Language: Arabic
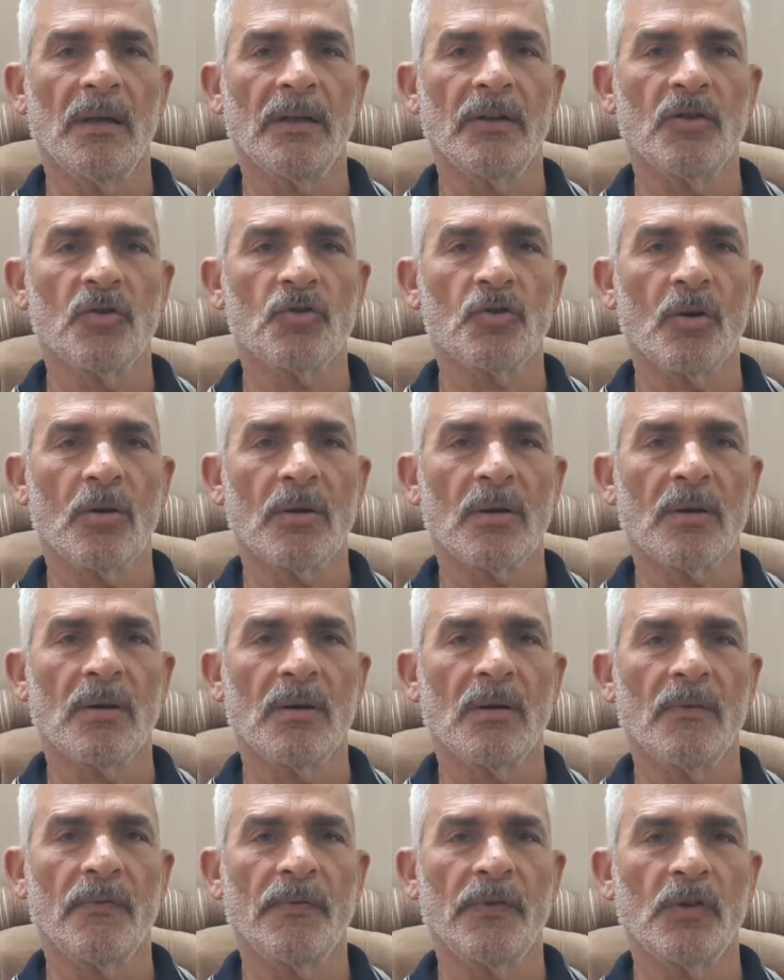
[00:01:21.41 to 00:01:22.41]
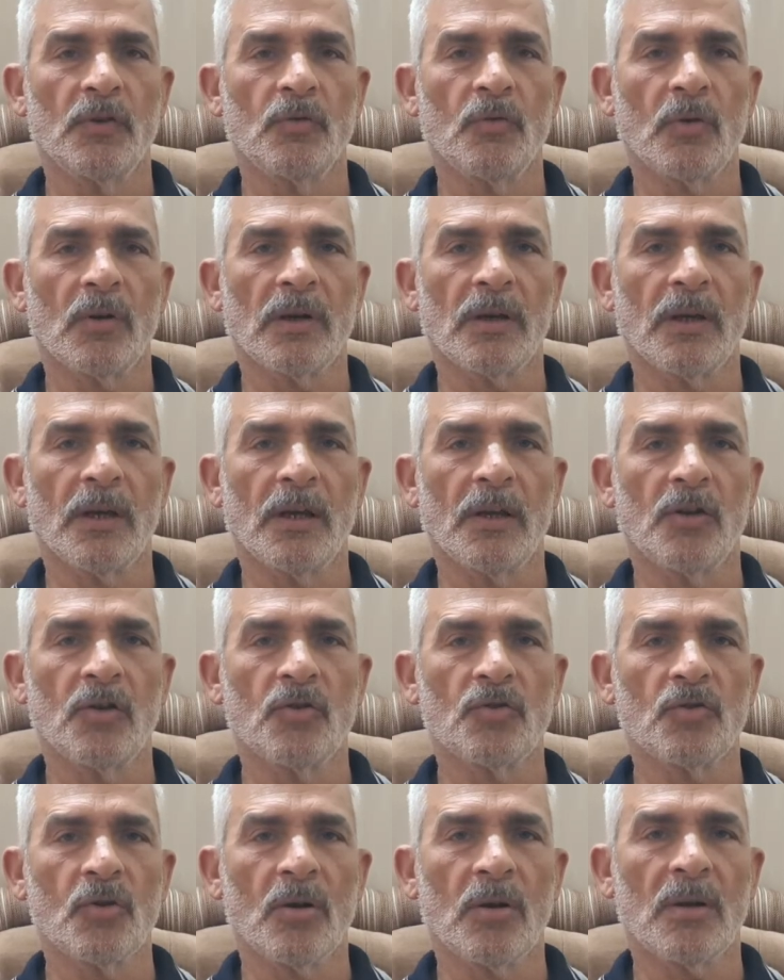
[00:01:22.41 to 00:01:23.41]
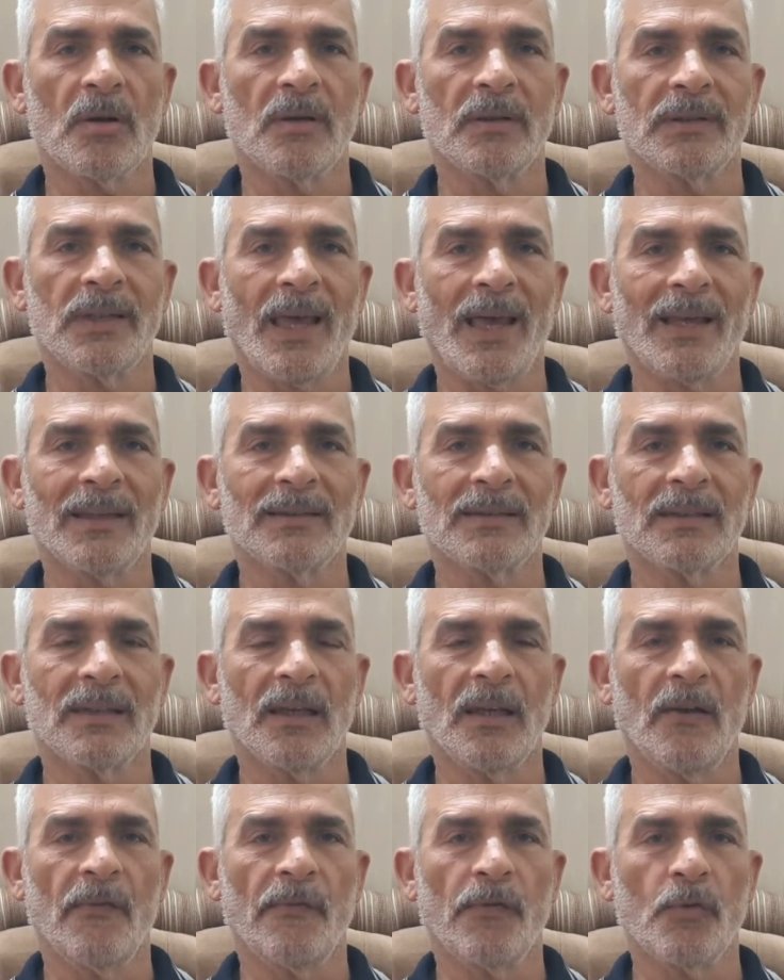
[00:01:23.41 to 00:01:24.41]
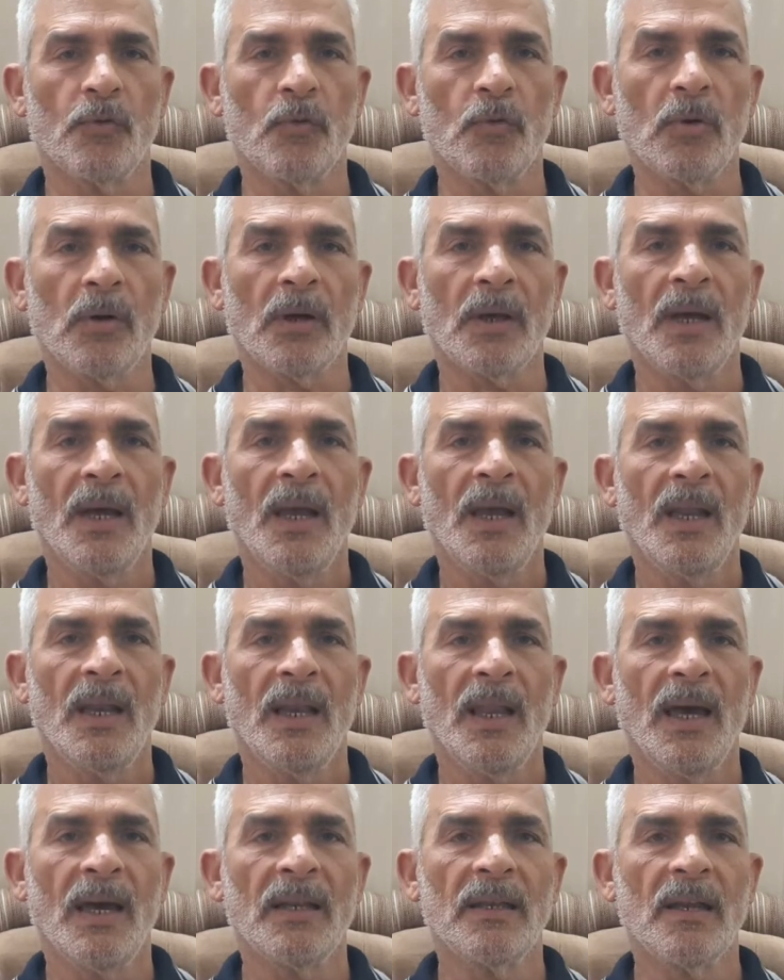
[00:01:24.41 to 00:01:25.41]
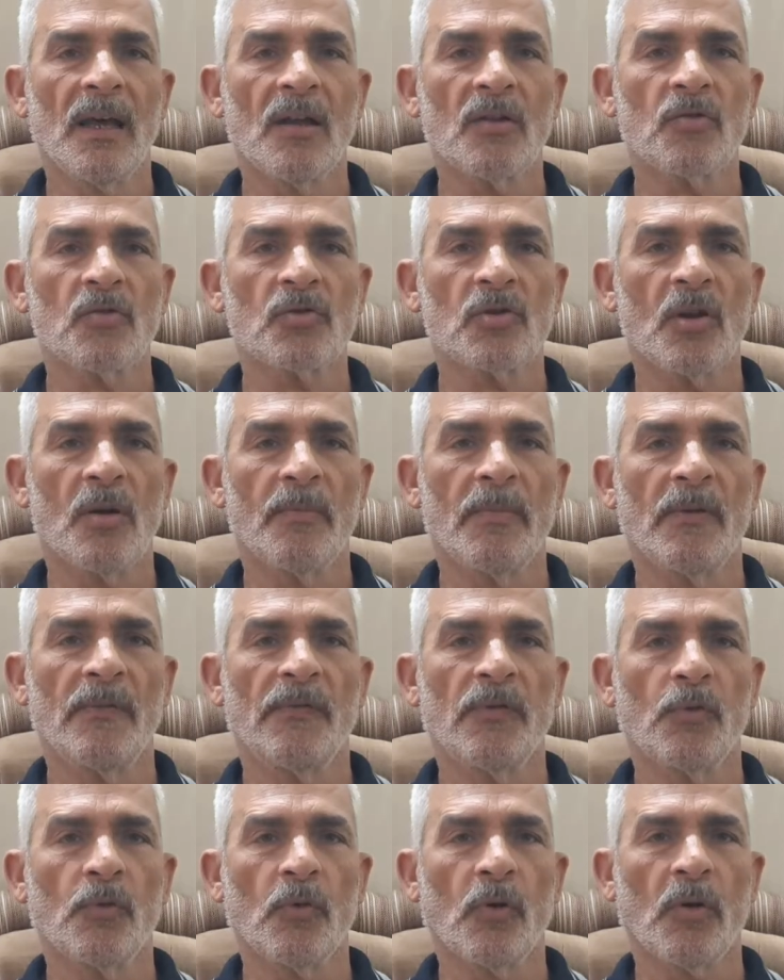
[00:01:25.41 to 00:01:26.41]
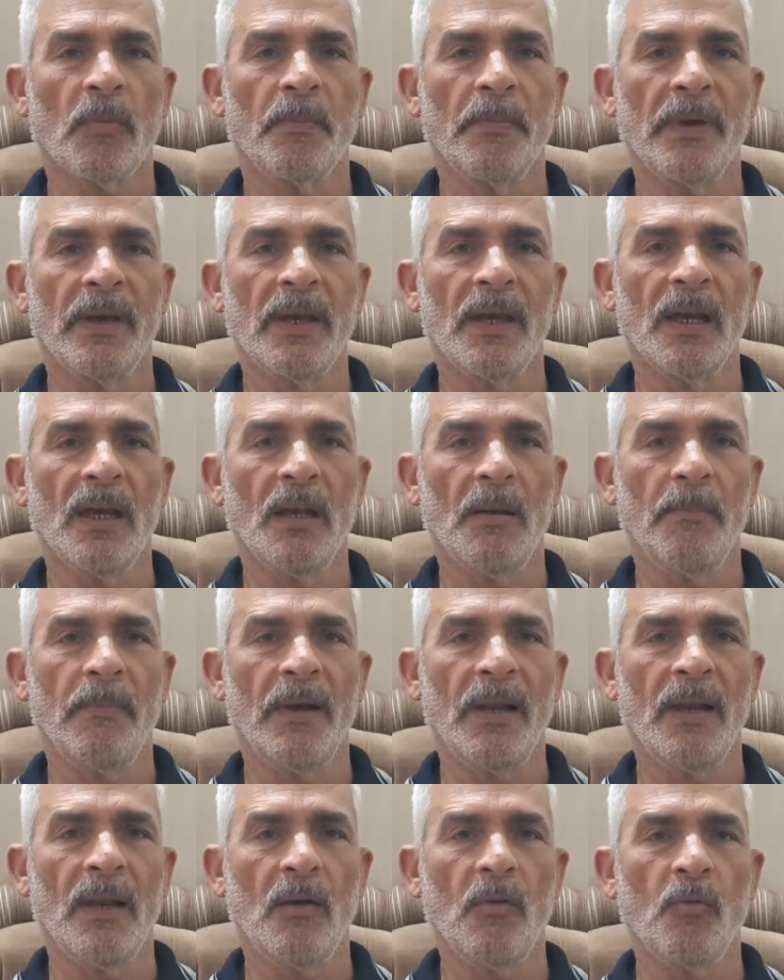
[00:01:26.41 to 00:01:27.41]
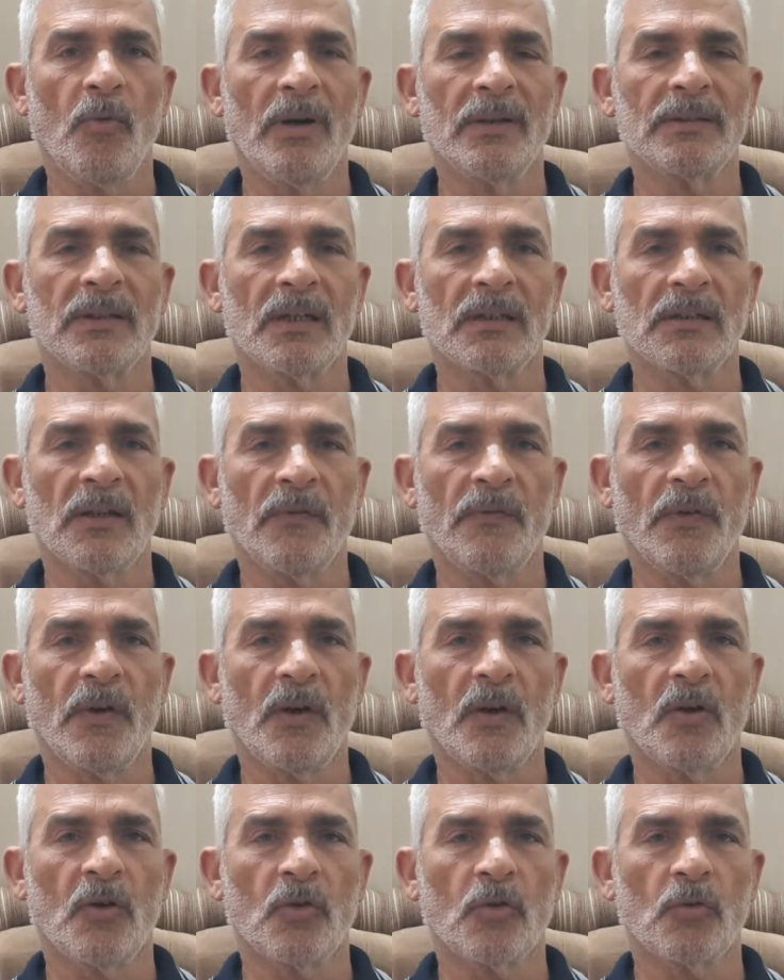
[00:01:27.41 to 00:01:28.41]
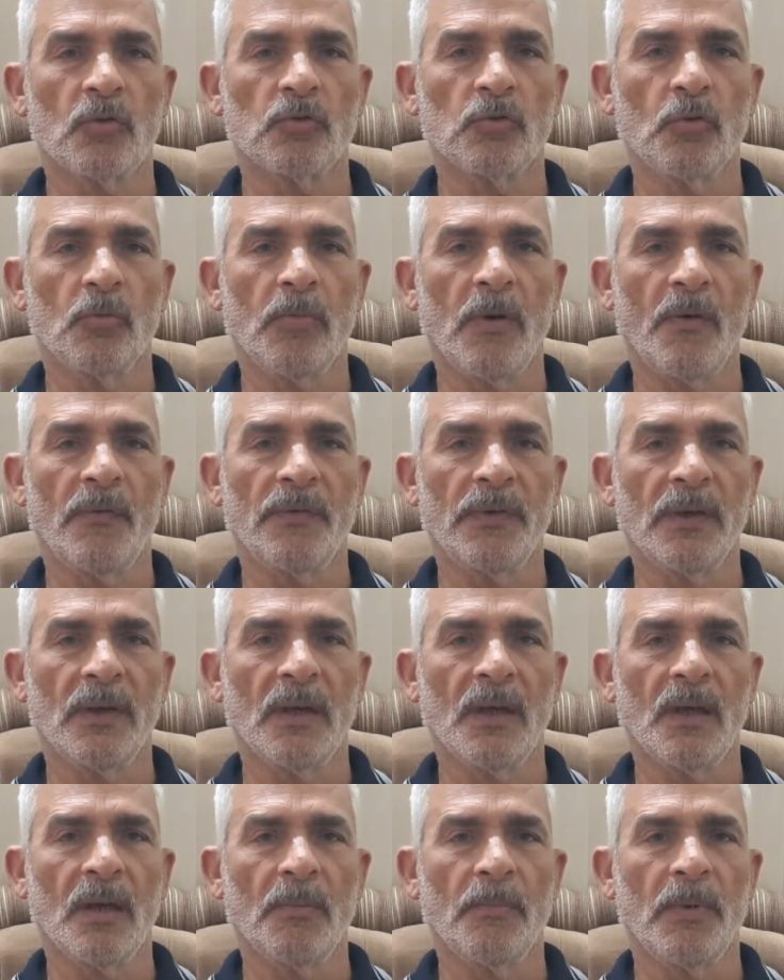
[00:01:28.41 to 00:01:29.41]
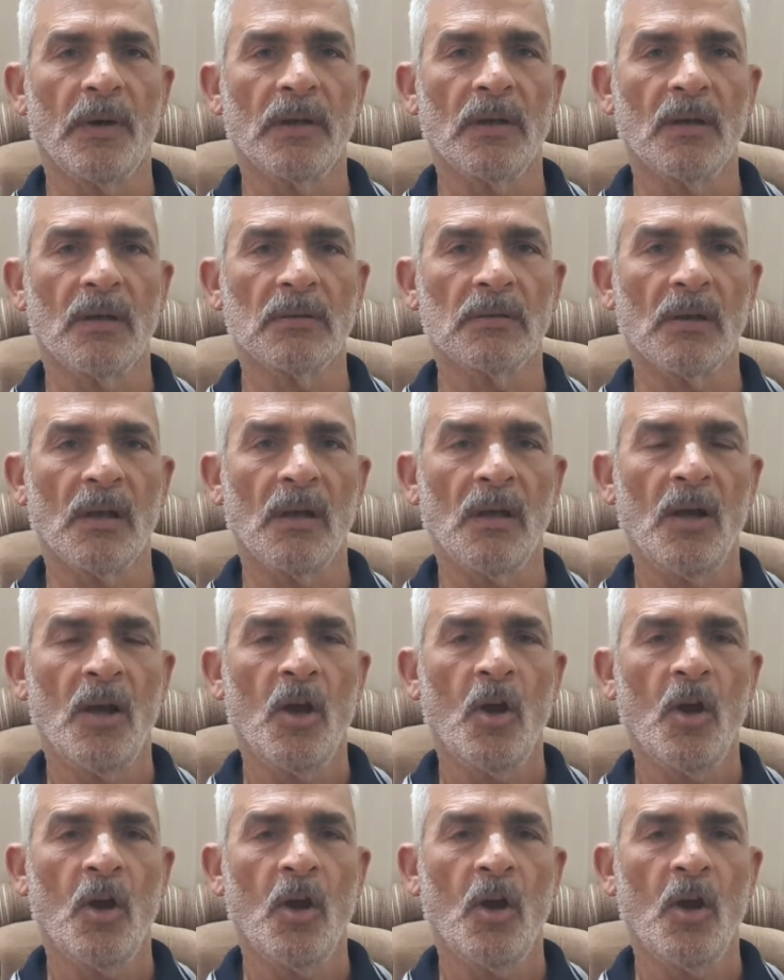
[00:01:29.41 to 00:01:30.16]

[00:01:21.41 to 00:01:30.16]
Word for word: النشارة في درج النشارة تحت الفروخ لأنها تصاب بالفروخ بالبلل وترتفع الرطوبة في البياضة